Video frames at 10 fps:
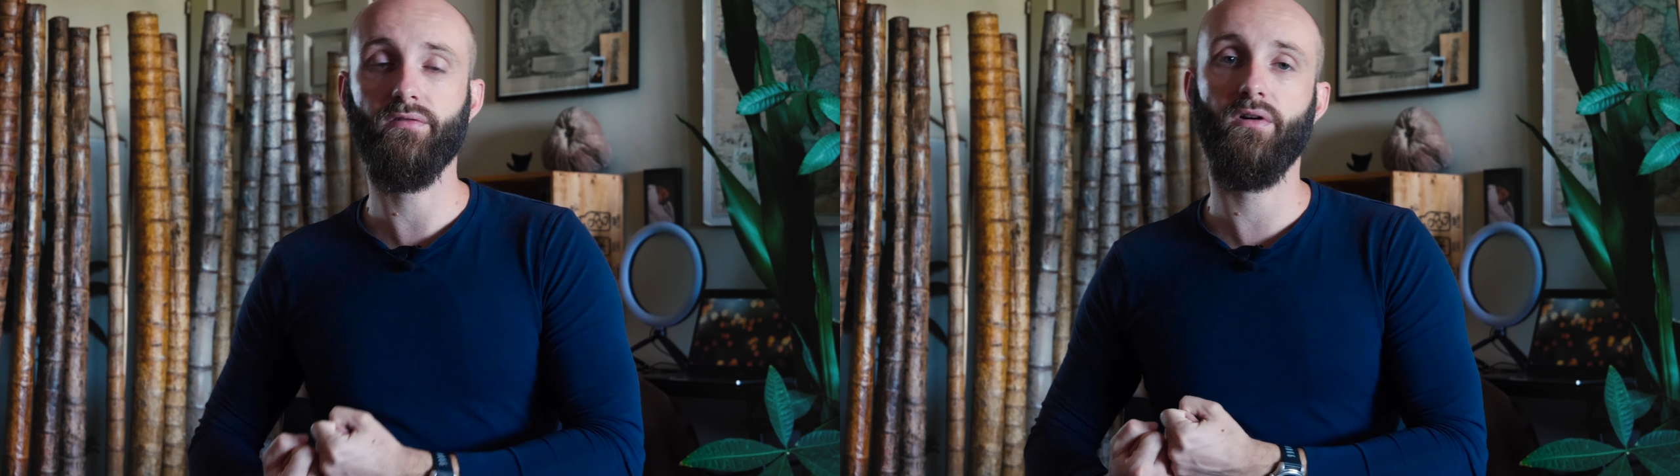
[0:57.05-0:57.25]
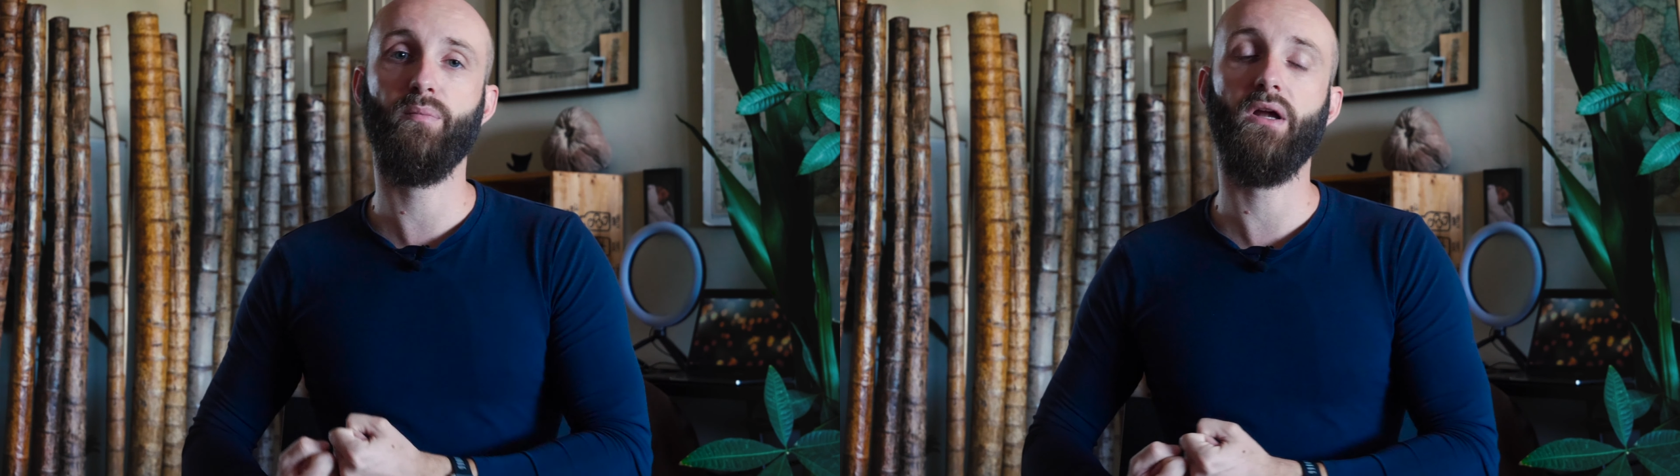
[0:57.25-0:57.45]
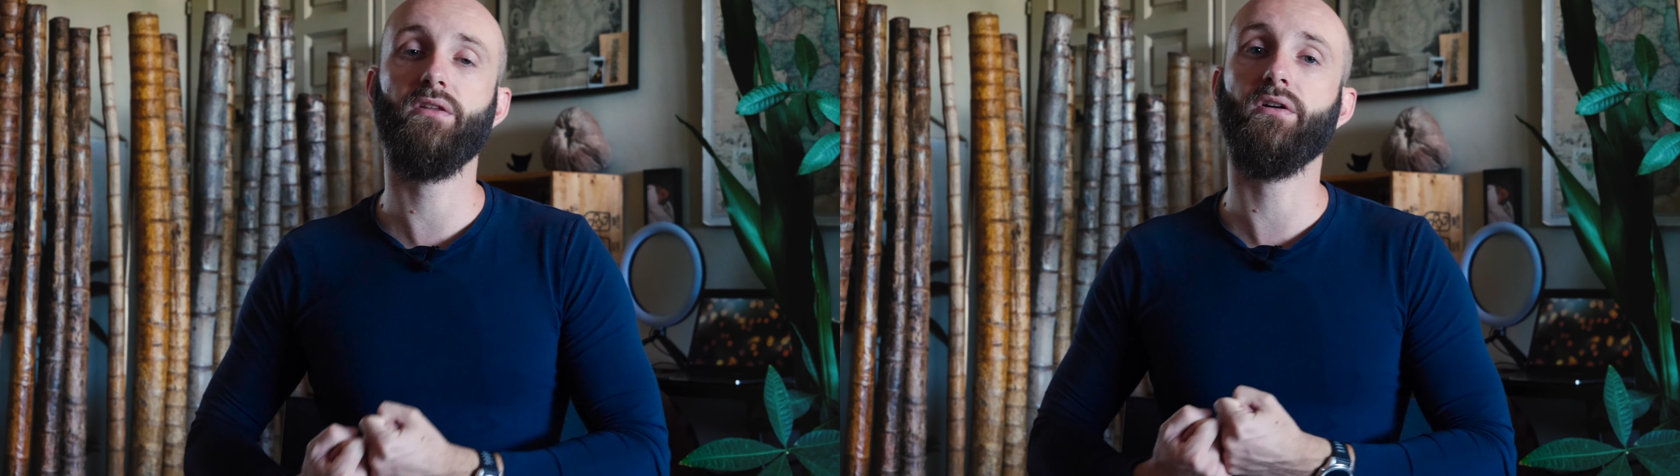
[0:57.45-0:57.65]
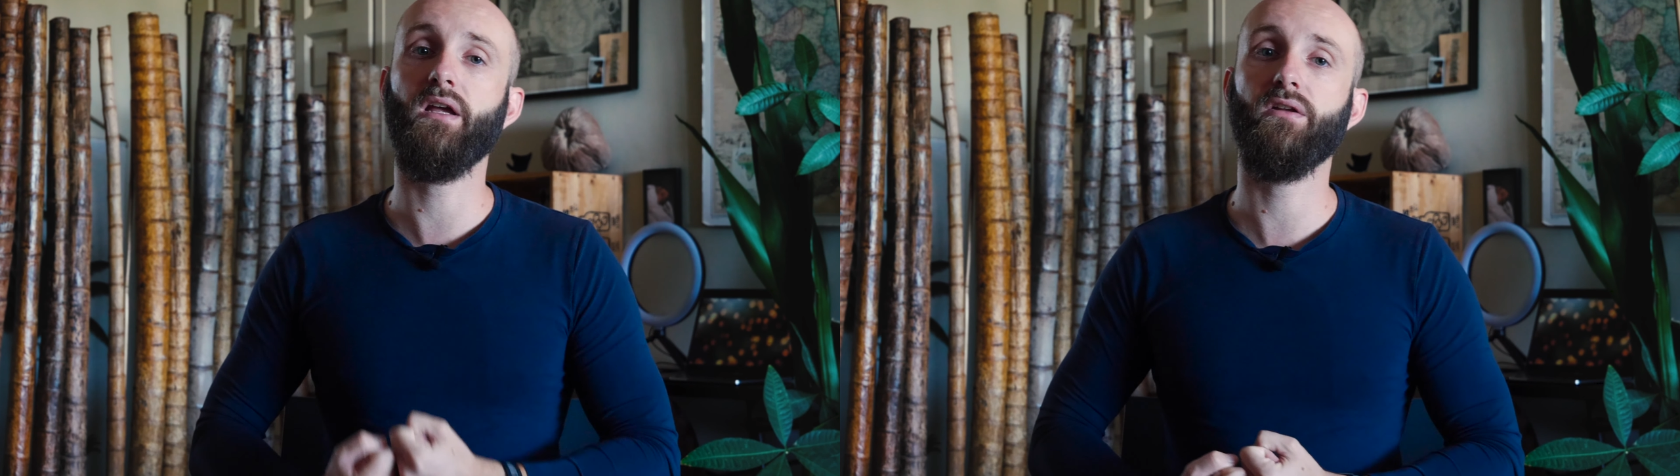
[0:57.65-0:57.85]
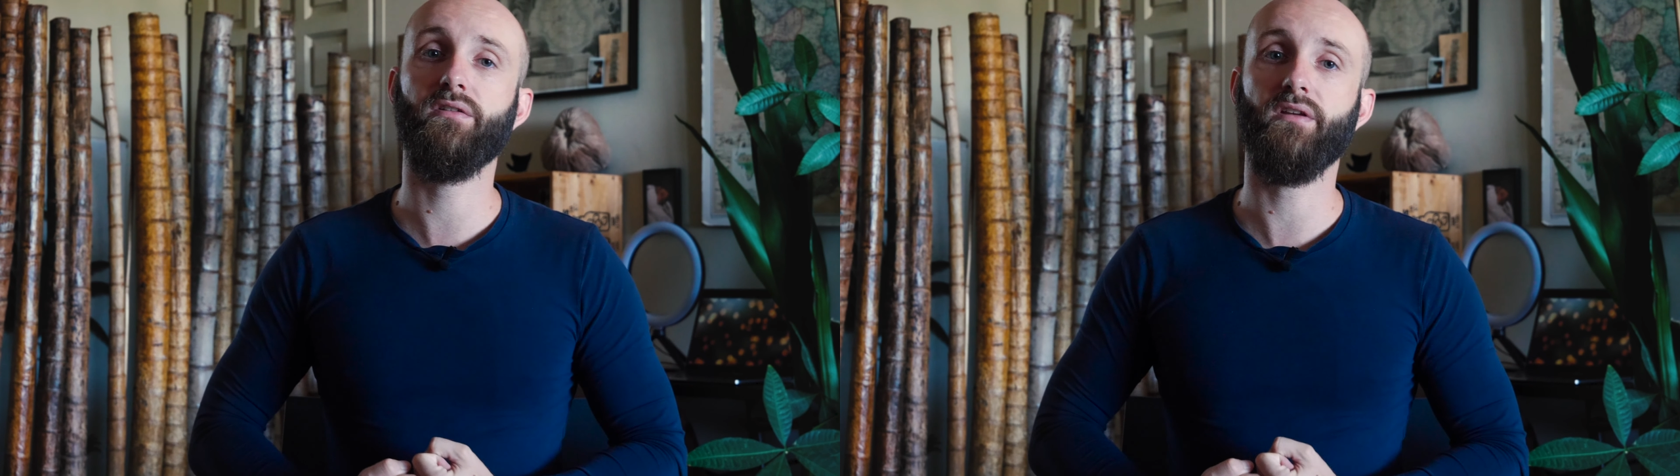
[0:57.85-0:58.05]
on va en parler dans
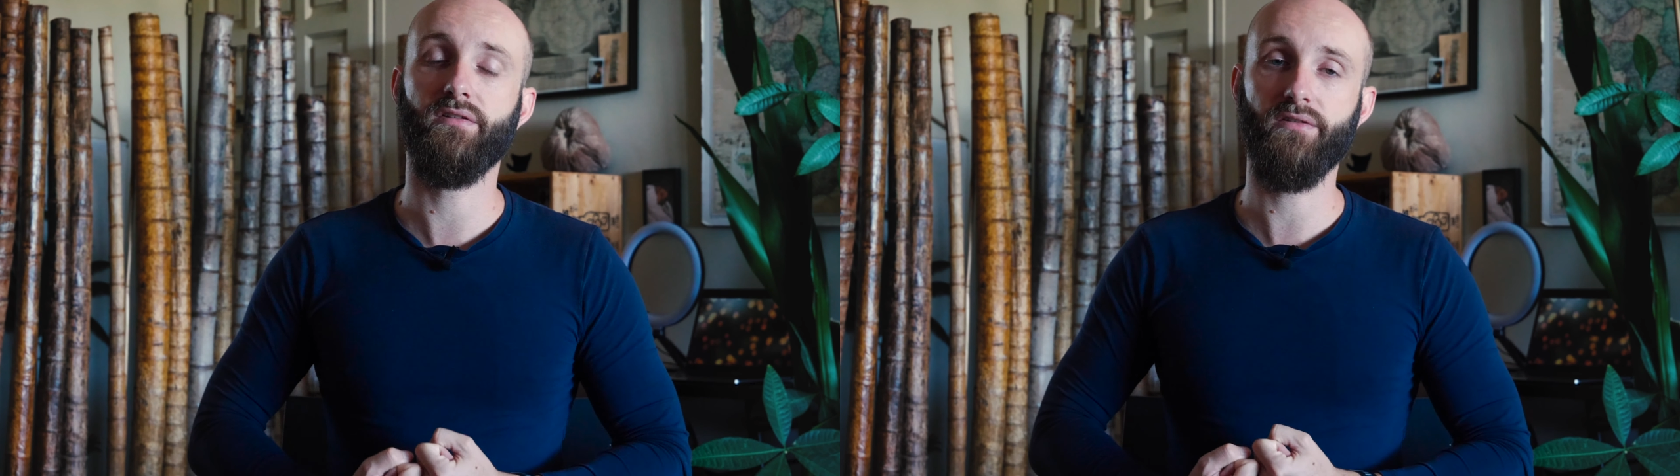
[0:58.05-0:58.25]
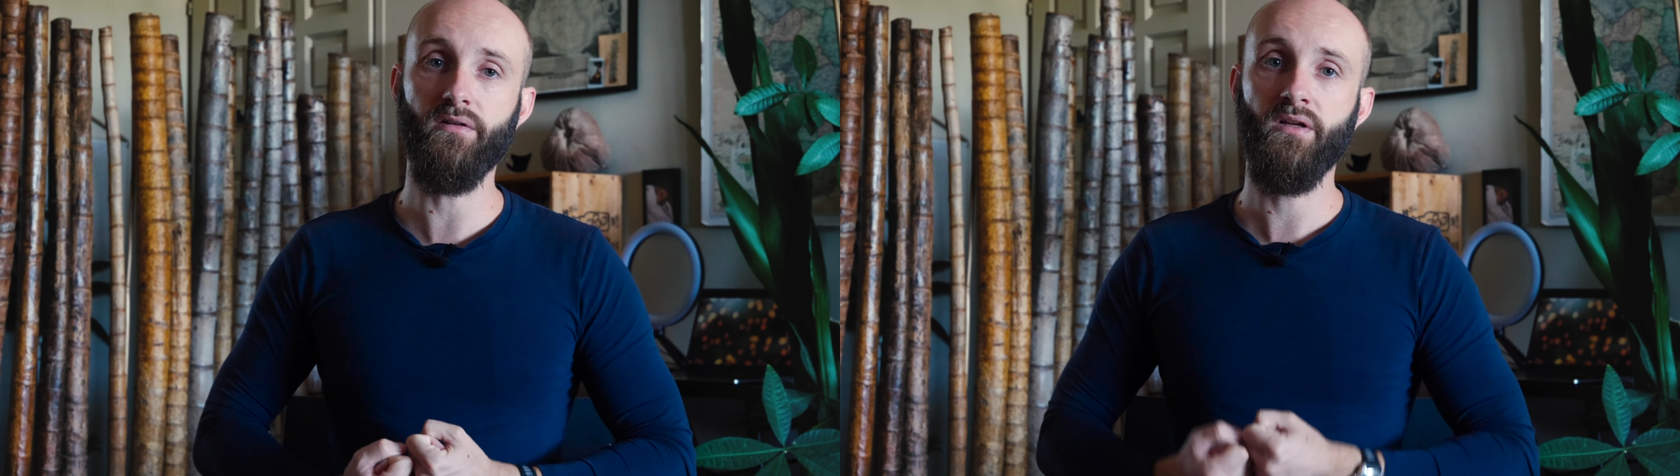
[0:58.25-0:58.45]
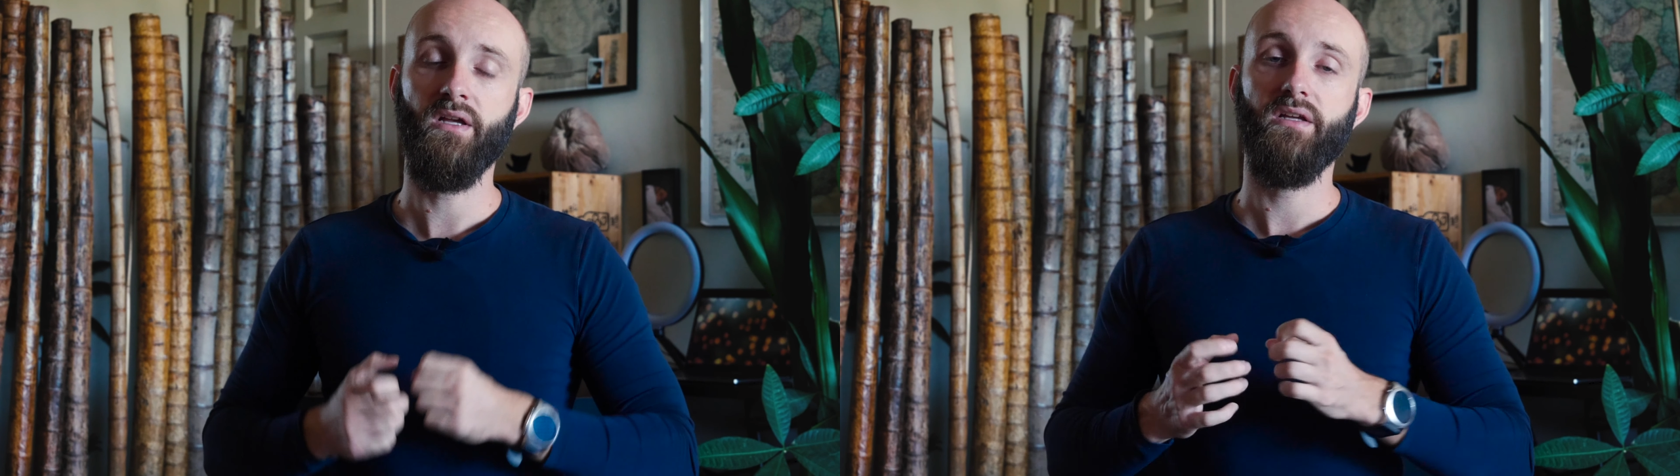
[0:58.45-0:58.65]
quelques instants,